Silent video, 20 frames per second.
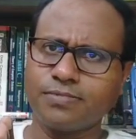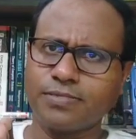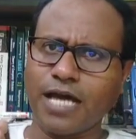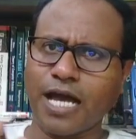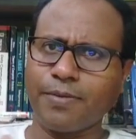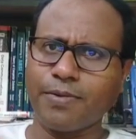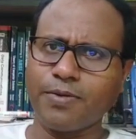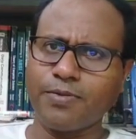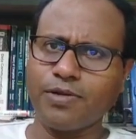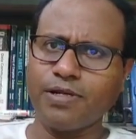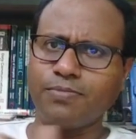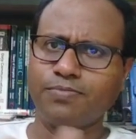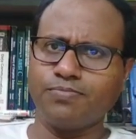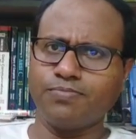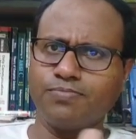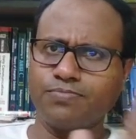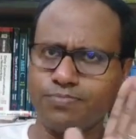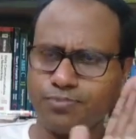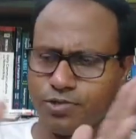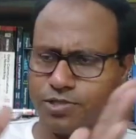থাকবে বলে
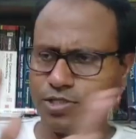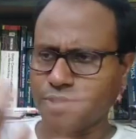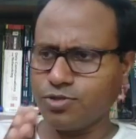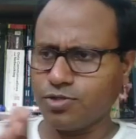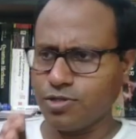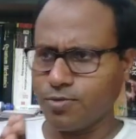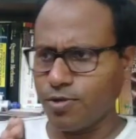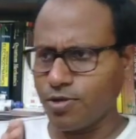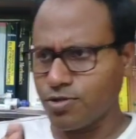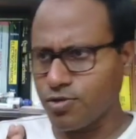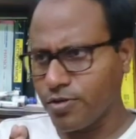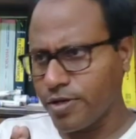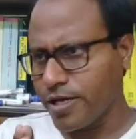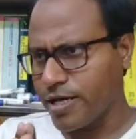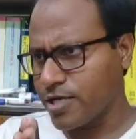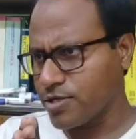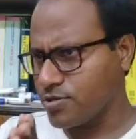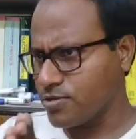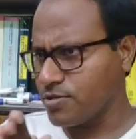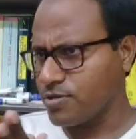প্রতিশ্রুতিবদ্ধ
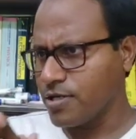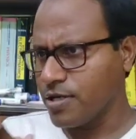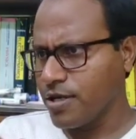হয়ে গেছো